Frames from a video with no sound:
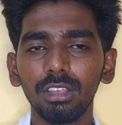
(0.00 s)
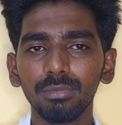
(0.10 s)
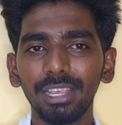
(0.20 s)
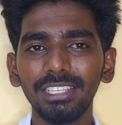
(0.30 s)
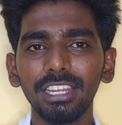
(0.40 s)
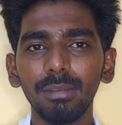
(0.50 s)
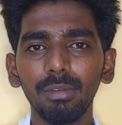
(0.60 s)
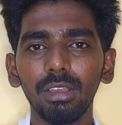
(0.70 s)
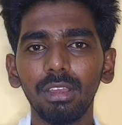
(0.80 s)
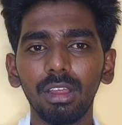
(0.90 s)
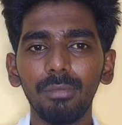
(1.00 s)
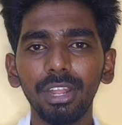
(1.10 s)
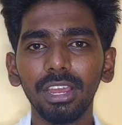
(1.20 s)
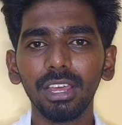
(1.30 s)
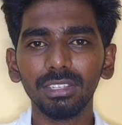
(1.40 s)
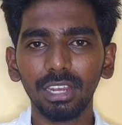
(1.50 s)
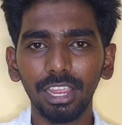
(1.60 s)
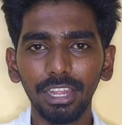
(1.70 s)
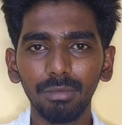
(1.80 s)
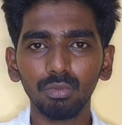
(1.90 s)
ஸ்பைஸ் ஏடிஎம்மில் அப்டேட் ஆகாத சில
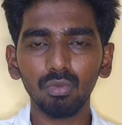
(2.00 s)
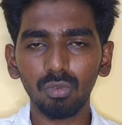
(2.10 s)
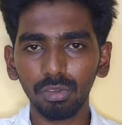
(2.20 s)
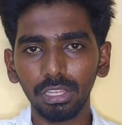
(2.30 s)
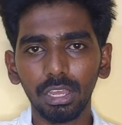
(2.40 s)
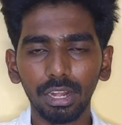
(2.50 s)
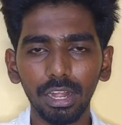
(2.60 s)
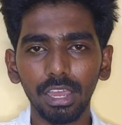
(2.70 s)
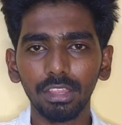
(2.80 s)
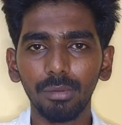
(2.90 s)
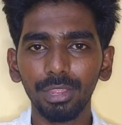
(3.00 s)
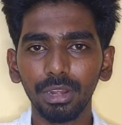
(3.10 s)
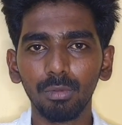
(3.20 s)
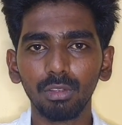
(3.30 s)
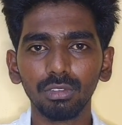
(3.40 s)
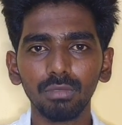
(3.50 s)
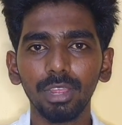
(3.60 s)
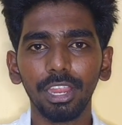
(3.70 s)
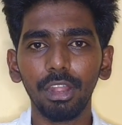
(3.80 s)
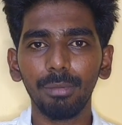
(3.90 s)
ஏடிஎம்ஸும் இதில் ரன் ஆகுது அப்படிங்கிற
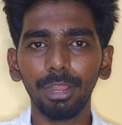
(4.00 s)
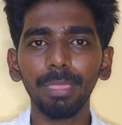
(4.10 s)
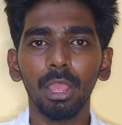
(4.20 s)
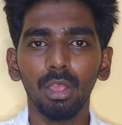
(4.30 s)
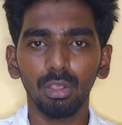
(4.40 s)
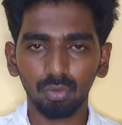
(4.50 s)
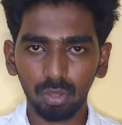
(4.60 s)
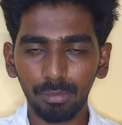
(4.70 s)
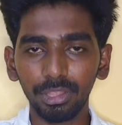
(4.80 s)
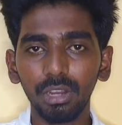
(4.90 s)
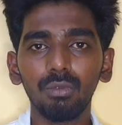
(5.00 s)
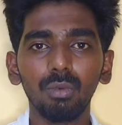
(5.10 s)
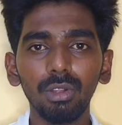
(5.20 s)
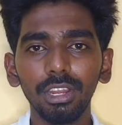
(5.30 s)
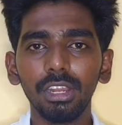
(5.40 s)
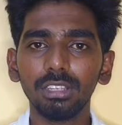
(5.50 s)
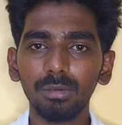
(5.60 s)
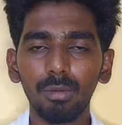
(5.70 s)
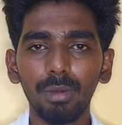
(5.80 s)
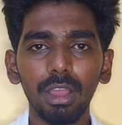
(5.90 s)
ப்ராசஸும் நான் கேள்விப்பட்டேன் ஸோ அதை பற்றினா ஃபுல் டீட்டெயில்ஸ்
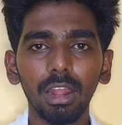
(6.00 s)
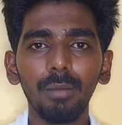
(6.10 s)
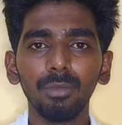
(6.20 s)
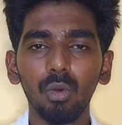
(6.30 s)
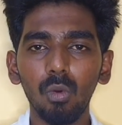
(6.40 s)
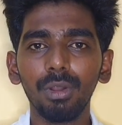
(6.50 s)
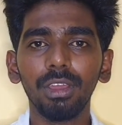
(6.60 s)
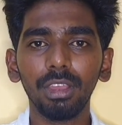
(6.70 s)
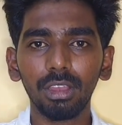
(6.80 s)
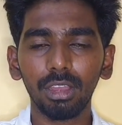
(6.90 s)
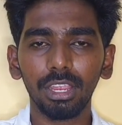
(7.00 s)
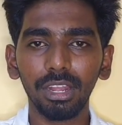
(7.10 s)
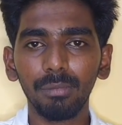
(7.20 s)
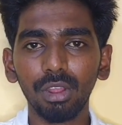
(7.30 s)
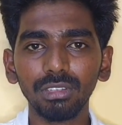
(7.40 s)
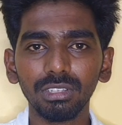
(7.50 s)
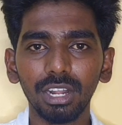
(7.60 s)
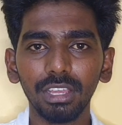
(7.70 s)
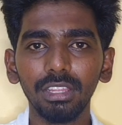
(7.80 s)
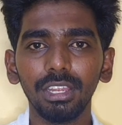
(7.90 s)
நம்ம பார்க்கலாம் ஒவ்வொன்றா என்ன ப்ராசஸ்
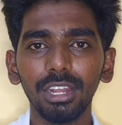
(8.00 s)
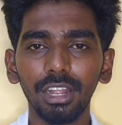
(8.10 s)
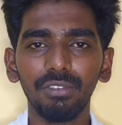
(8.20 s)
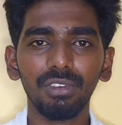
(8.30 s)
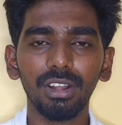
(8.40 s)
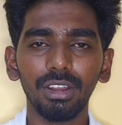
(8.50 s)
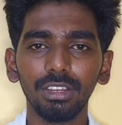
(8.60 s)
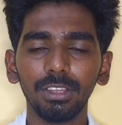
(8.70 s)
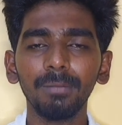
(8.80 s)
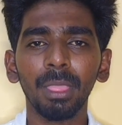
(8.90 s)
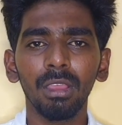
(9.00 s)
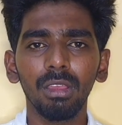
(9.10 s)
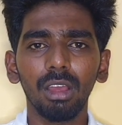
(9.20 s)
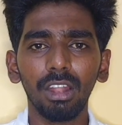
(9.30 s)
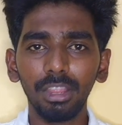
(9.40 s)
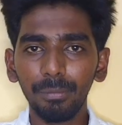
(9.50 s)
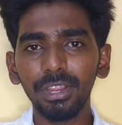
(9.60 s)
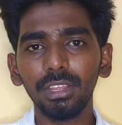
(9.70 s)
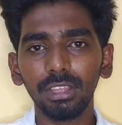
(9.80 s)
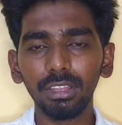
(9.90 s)
நடக்குது என்ன என்ன டிஃப்ரெண்ட் இருக்குது அண்ட்
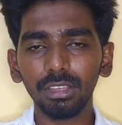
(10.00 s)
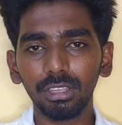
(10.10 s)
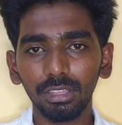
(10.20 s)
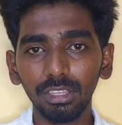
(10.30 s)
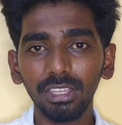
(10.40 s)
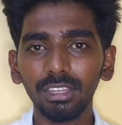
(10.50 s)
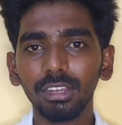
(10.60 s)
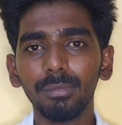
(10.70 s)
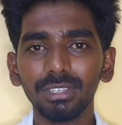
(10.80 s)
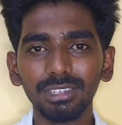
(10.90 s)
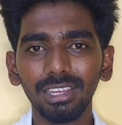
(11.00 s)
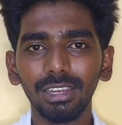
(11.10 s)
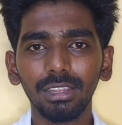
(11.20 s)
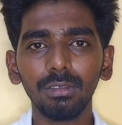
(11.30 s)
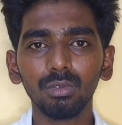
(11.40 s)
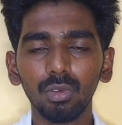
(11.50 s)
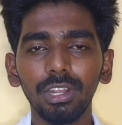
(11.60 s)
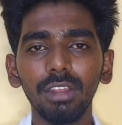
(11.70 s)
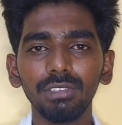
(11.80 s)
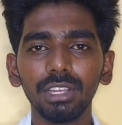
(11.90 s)
எப்படி எது இது எதுக்கு பெஸ்ட்டாக இருக்குது ஸோ
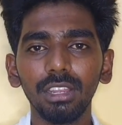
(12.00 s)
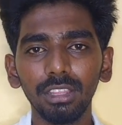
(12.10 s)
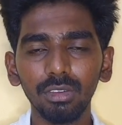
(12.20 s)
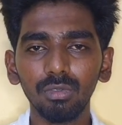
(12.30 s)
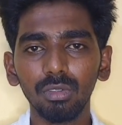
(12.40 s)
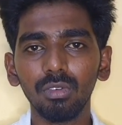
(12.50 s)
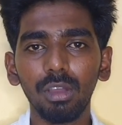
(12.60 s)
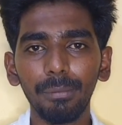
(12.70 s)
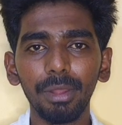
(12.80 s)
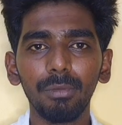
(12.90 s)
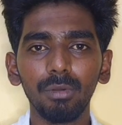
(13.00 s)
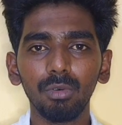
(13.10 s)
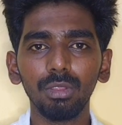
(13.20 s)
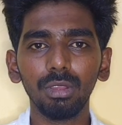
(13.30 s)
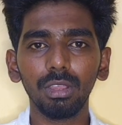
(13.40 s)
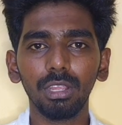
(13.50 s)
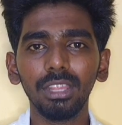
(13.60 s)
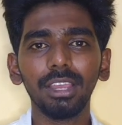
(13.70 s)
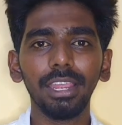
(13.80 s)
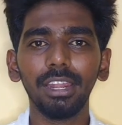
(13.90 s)
என்னென்ன விஷயங்கள் இதுக்கும் அதுக்கும் கம்பேர் பண்ணும்போது
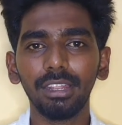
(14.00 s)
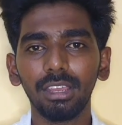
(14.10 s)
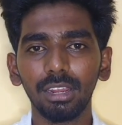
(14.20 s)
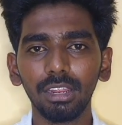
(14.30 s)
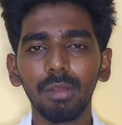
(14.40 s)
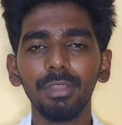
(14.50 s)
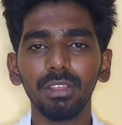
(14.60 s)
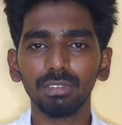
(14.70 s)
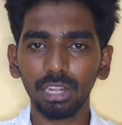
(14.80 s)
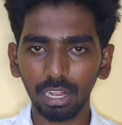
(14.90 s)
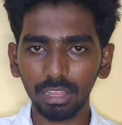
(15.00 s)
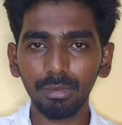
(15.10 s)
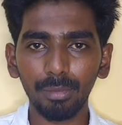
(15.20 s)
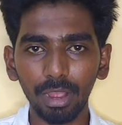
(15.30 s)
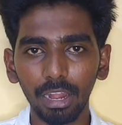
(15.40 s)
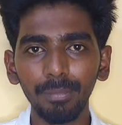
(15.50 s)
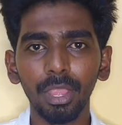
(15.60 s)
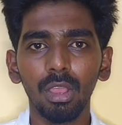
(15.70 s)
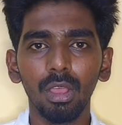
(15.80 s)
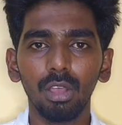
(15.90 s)
எது ஹைலைட்டாக இருக்குது அப்படிங்கிற விஷயங்கள் எல்லாத்தையுமே பார்க்கலாம்
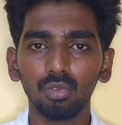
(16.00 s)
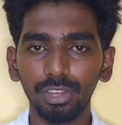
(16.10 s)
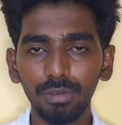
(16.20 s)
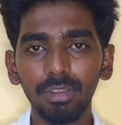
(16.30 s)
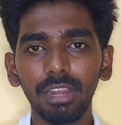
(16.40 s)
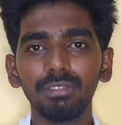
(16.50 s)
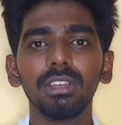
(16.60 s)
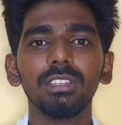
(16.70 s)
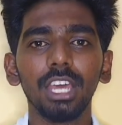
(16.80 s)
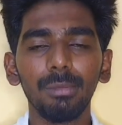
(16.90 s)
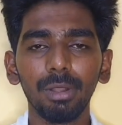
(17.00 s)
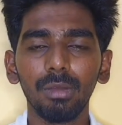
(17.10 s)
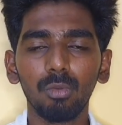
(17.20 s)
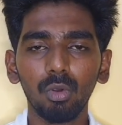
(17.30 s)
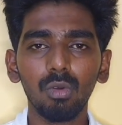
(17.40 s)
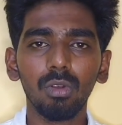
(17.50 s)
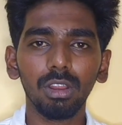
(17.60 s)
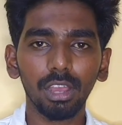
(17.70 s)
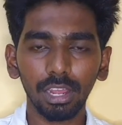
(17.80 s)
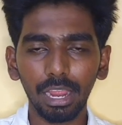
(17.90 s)
ஸோ இன்னும் நிறைய விஷயங்கள் ஷேர் பண்ண போகிறோம்
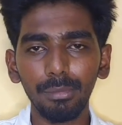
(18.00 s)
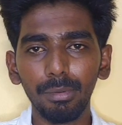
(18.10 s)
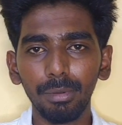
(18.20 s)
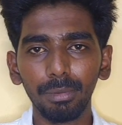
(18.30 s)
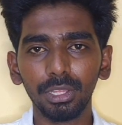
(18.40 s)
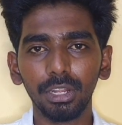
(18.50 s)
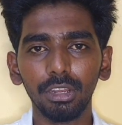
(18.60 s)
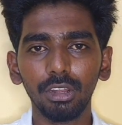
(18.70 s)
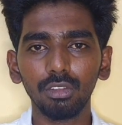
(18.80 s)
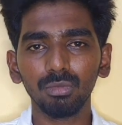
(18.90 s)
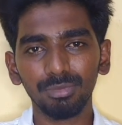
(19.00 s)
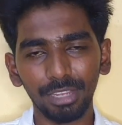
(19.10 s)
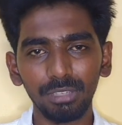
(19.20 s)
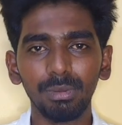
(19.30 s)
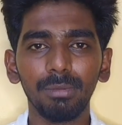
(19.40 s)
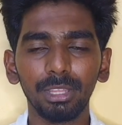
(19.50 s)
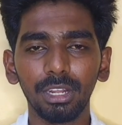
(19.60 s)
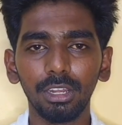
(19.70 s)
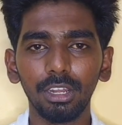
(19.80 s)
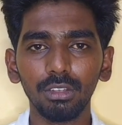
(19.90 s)
உங்களுக்காக ரேபி பே பற்றின டீட்டெயில்ஸும் ஸ்பைஸ் மணி
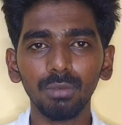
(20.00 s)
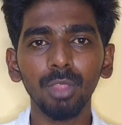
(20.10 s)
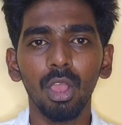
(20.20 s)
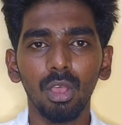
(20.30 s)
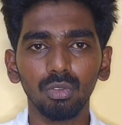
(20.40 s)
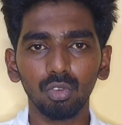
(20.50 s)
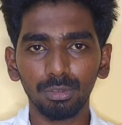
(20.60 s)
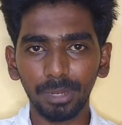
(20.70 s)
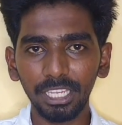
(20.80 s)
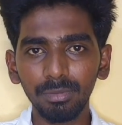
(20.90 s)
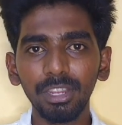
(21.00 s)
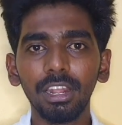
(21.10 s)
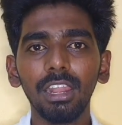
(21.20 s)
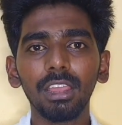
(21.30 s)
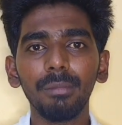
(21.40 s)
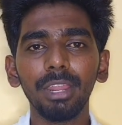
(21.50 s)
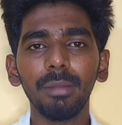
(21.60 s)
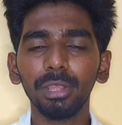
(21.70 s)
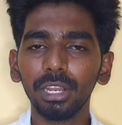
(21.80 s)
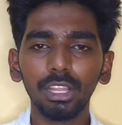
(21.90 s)
பற்றின டீட்டெயில்ஸும் ஸோ ஸ்பைஸ் மணி நல்ல
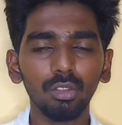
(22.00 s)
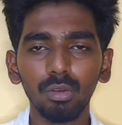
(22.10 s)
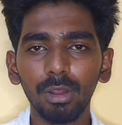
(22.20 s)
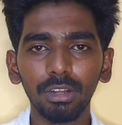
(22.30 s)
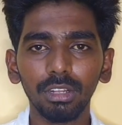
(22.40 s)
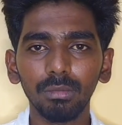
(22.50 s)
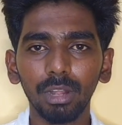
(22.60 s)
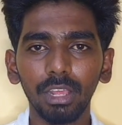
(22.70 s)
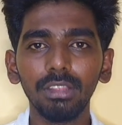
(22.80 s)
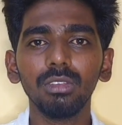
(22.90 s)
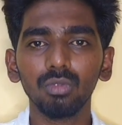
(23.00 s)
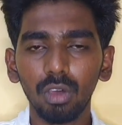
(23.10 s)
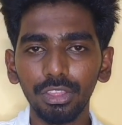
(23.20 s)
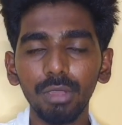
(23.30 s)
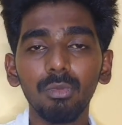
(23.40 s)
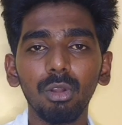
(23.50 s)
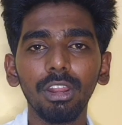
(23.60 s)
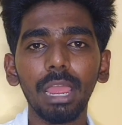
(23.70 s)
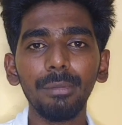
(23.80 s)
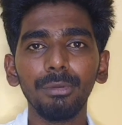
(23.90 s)
கம்பெனி அப்படிங்கிறது எந்த ஒரு மாற்றுக்கிறதும் கிடையாது ஸோ அதே
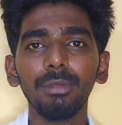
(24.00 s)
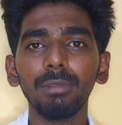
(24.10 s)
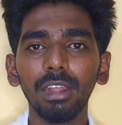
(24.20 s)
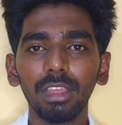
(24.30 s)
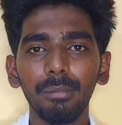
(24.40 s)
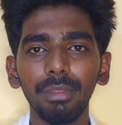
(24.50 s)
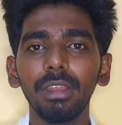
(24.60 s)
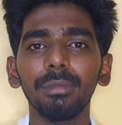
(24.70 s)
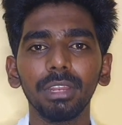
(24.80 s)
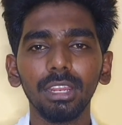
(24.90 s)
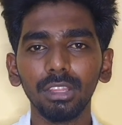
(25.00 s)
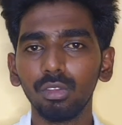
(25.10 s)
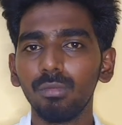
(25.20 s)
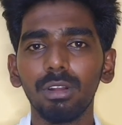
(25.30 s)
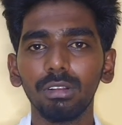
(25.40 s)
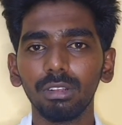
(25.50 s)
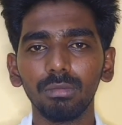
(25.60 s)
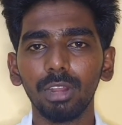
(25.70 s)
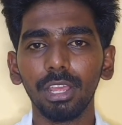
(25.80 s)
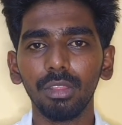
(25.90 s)
போல் ரேபி வேவும் நல்ல கம்பெனி அப்படிங்கிறது எந்த ஒரு
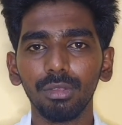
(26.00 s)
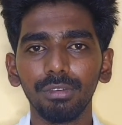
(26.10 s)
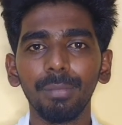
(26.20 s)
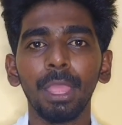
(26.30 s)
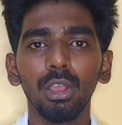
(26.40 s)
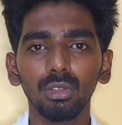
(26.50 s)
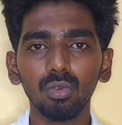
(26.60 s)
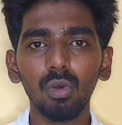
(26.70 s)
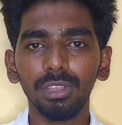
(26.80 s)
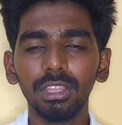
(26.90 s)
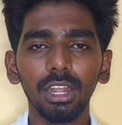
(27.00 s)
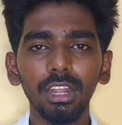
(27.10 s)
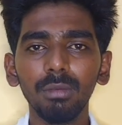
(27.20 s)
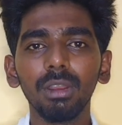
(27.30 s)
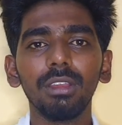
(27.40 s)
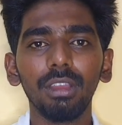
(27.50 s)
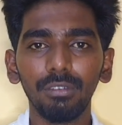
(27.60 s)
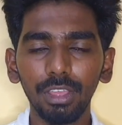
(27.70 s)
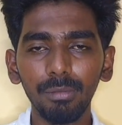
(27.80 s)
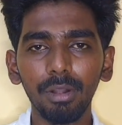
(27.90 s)
மாற்றுக்கிறதும் கிடையாது ஓகேவா ஸோ இந்த ரெண்டுக்கும் இருக்க
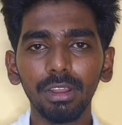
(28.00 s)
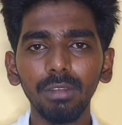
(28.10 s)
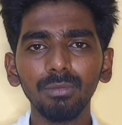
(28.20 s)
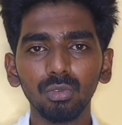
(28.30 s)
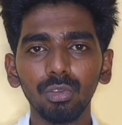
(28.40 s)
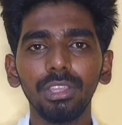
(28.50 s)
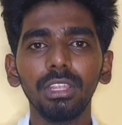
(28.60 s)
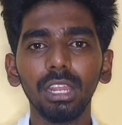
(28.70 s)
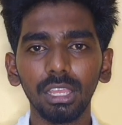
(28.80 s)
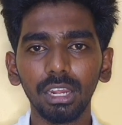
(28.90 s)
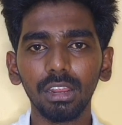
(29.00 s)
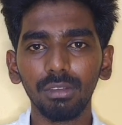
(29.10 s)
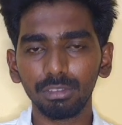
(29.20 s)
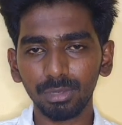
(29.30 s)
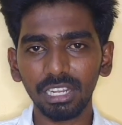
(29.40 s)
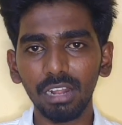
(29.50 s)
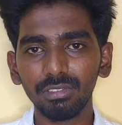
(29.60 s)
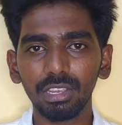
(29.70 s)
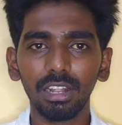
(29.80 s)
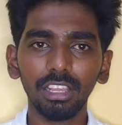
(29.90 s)
வேறுபாடுகள் ஸோ இதில் இருக்க ஸ்பெஷலான
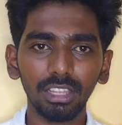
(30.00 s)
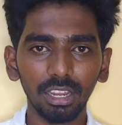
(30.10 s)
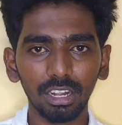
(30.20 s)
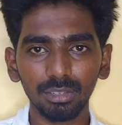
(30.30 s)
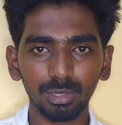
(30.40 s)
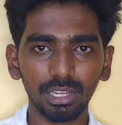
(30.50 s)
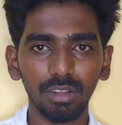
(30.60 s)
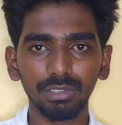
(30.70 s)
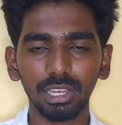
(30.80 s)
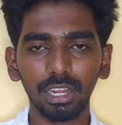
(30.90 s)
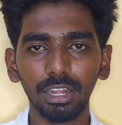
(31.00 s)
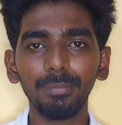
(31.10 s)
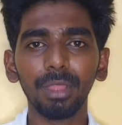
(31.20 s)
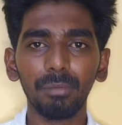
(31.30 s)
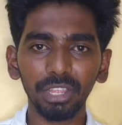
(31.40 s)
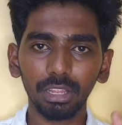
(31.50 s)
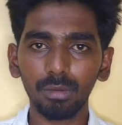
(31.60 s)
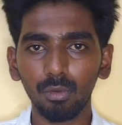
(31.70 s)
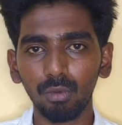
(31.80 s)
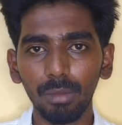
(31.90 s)
விஷயங்கள் என்ன இதில் இருக்க ஸ்பெஷலான விஷயங்கள் என்ன அப்படிங்கிறத
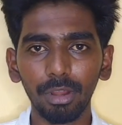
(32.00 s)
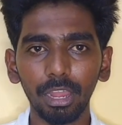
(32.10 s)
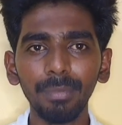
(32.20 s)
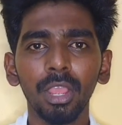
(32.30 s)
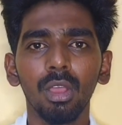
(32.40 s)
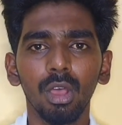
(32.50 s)
நம்ம ஃபுல்லாக பார்க்கலாம்